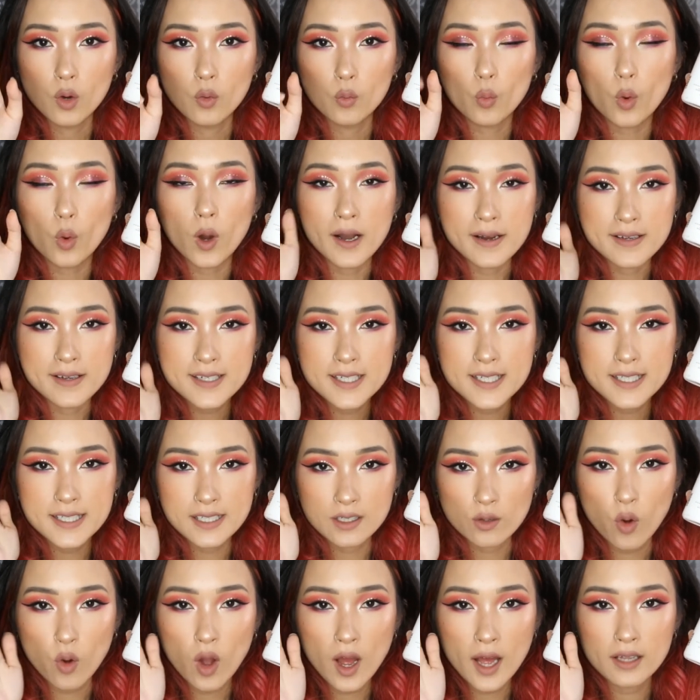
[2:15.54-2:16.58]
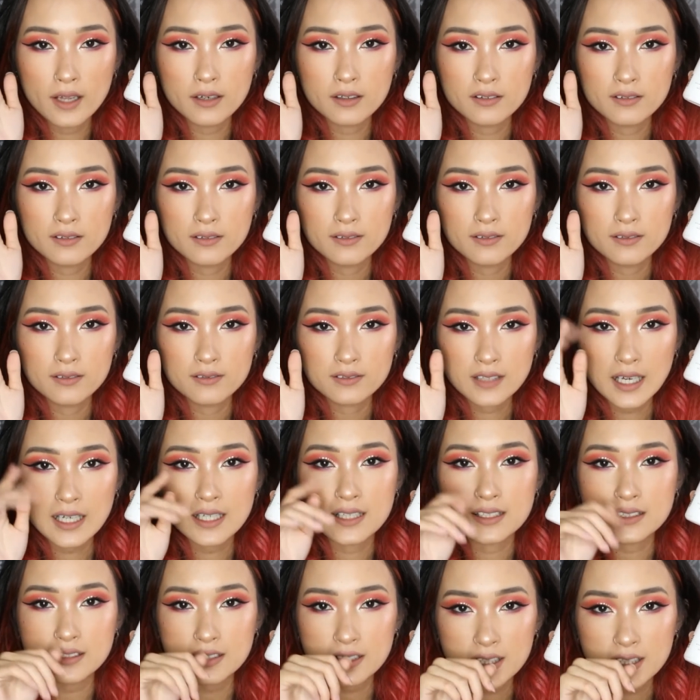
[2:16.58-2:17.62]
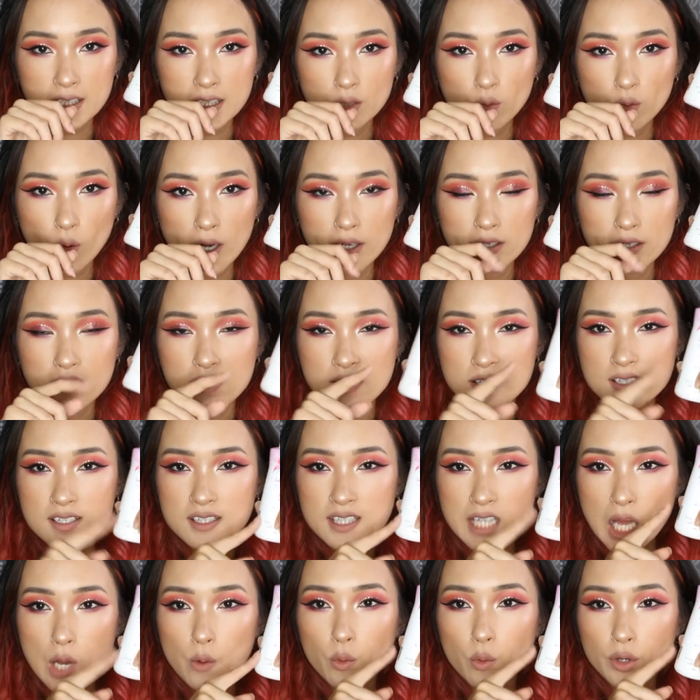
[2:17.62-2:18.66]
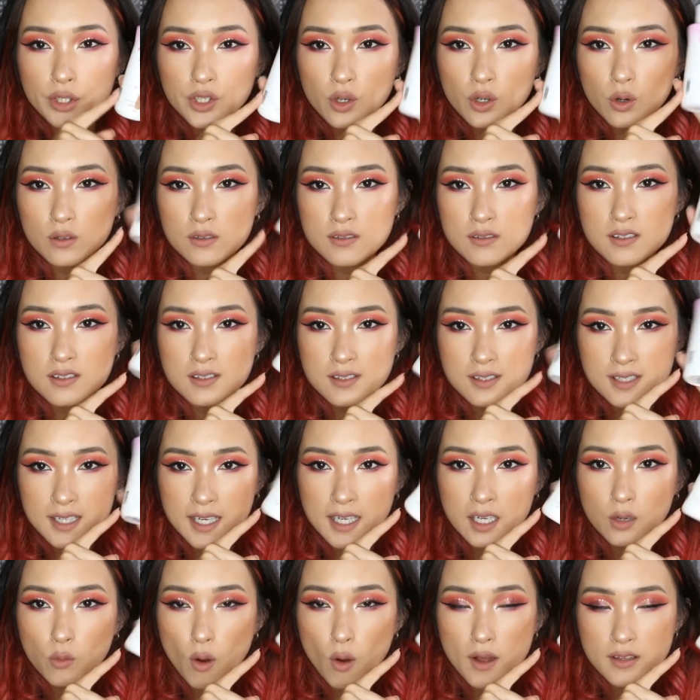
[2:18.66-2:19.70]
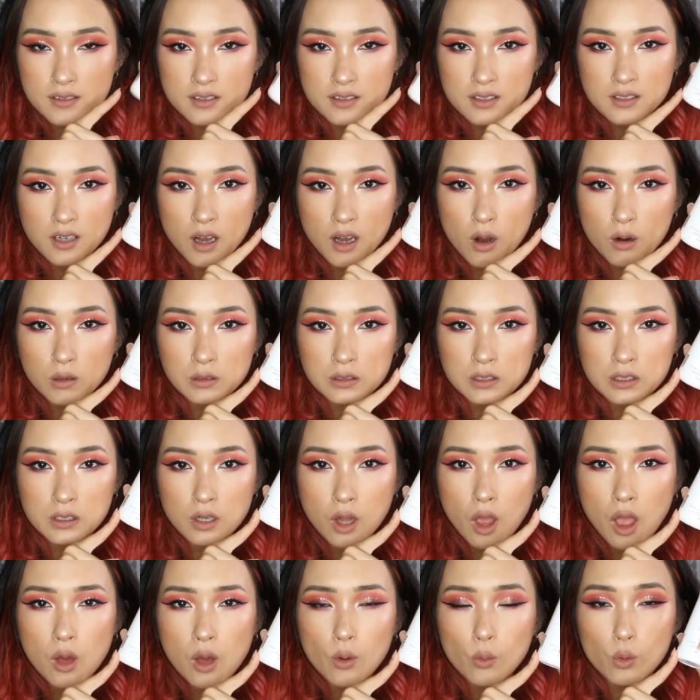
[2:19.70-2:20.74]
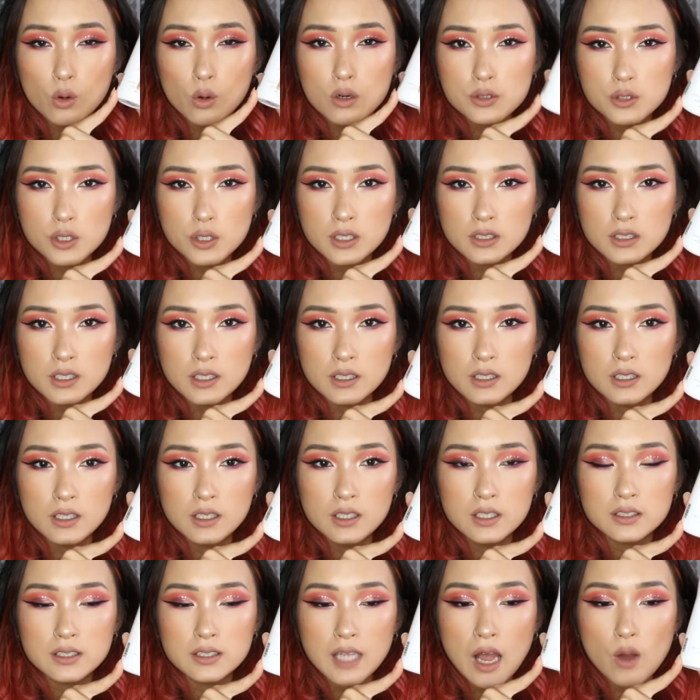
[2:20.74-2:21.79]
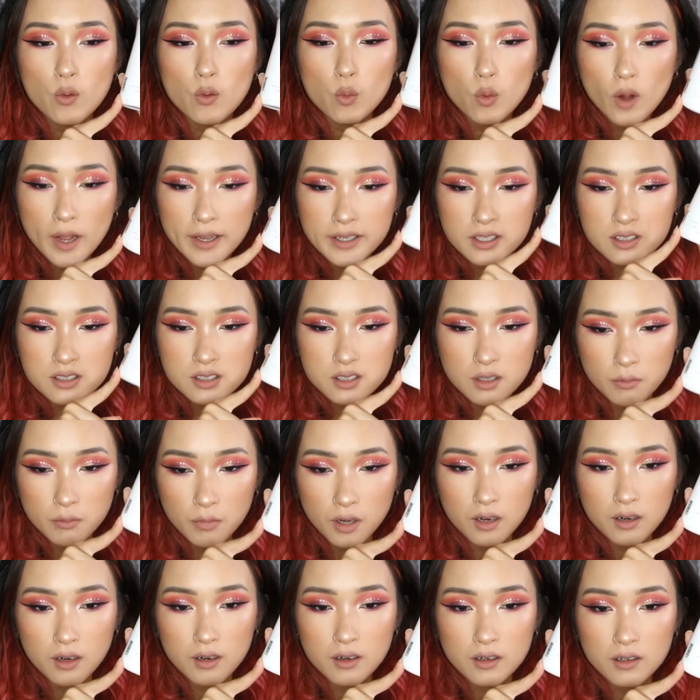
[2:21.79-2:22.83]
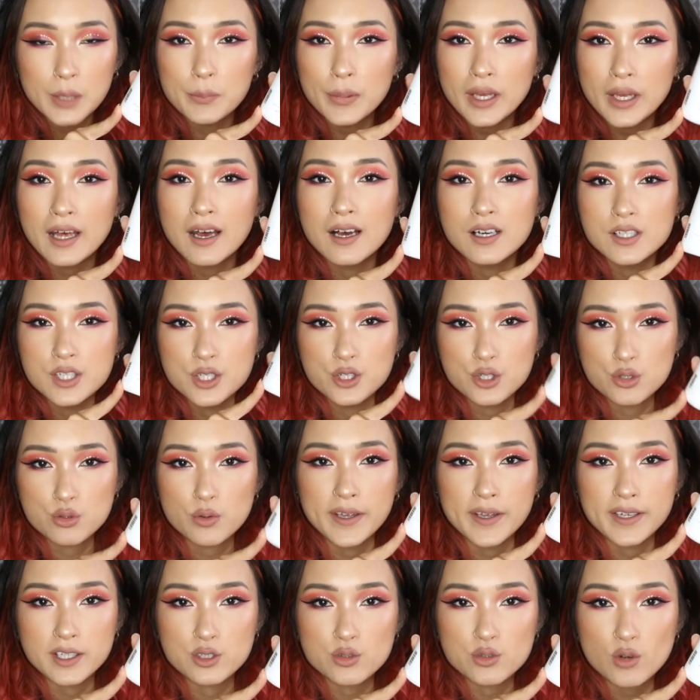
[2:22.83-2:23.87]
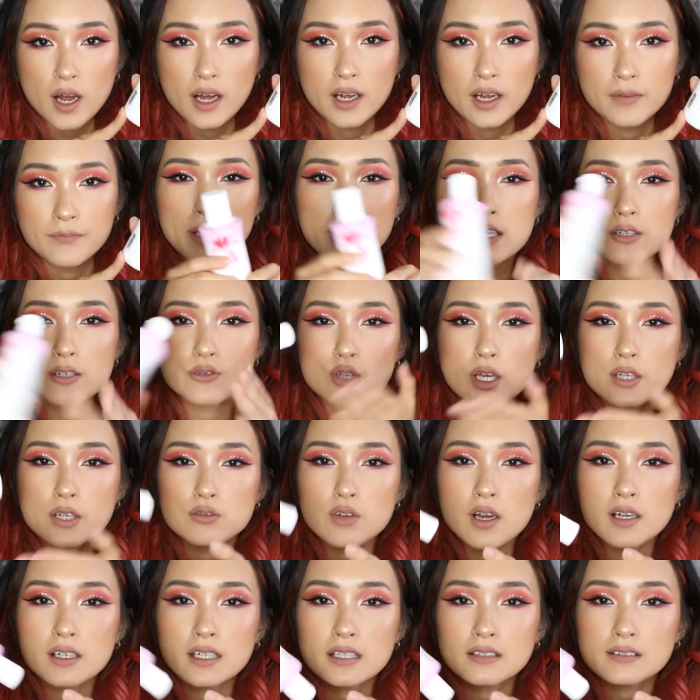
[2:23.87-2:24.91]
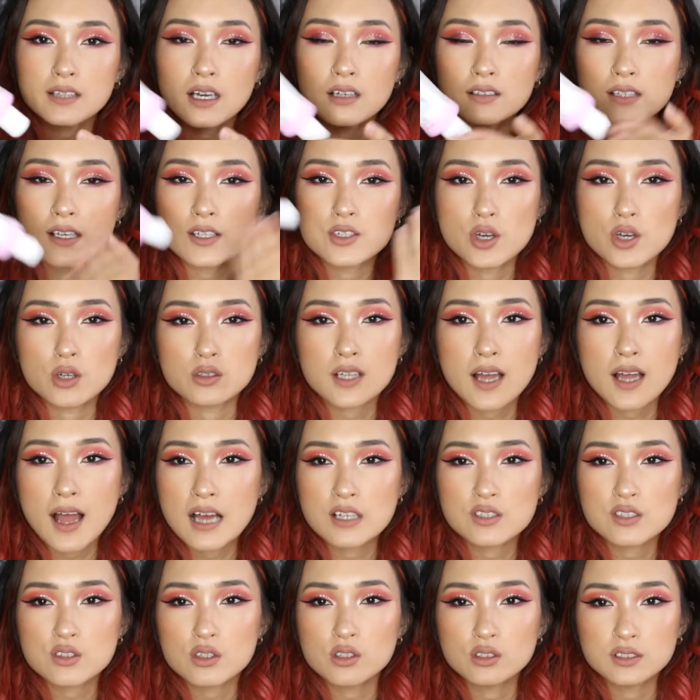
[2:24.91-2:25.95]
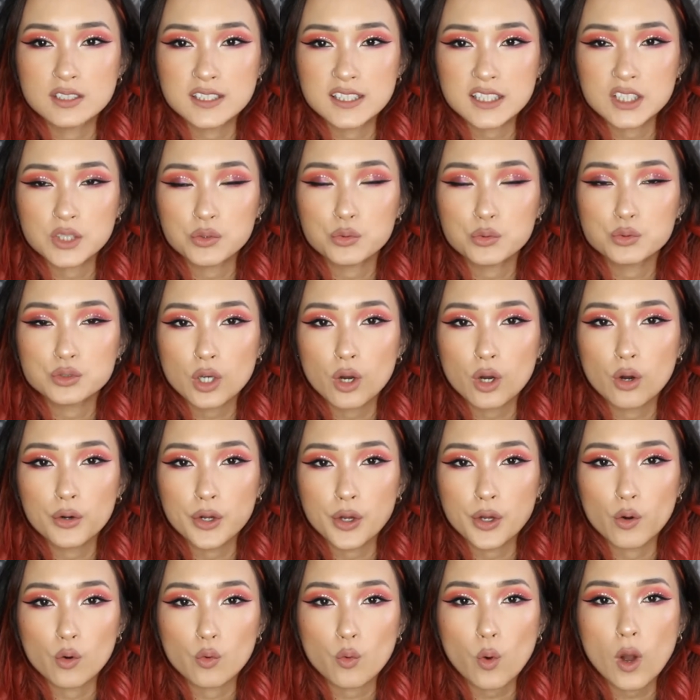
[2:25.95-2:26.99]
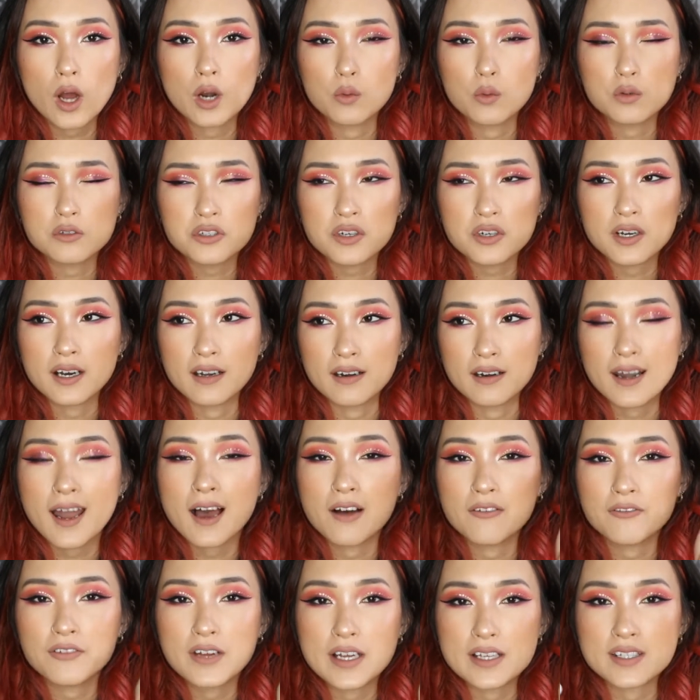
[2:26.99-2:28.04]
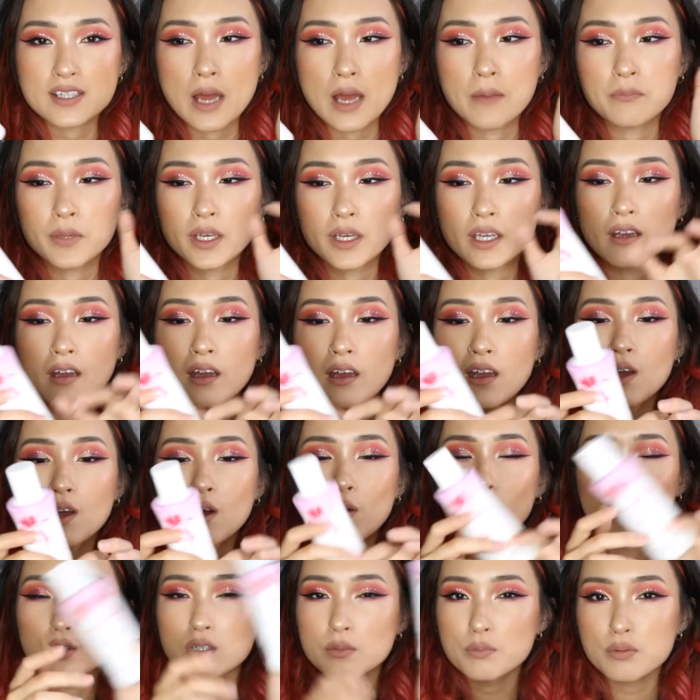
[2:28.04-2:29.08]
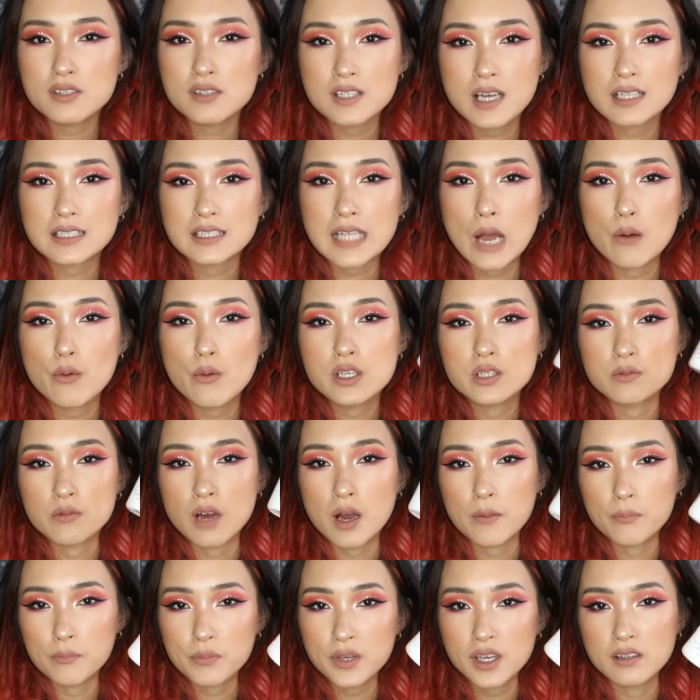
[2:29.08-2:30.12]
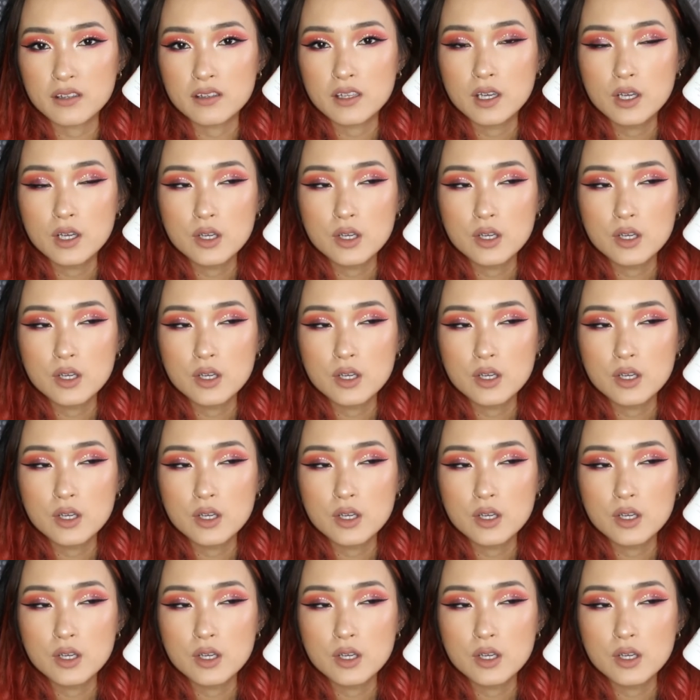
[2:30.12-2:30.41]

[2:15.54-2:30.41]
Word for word: 我很喜欢它的第一罐，可是当我用这一罐之后呢，我觉得它为什么变很水状？变很水状，你倒在手上它就几乎都流光了，我觉得很浪费产品，我就不知道它为什么要变。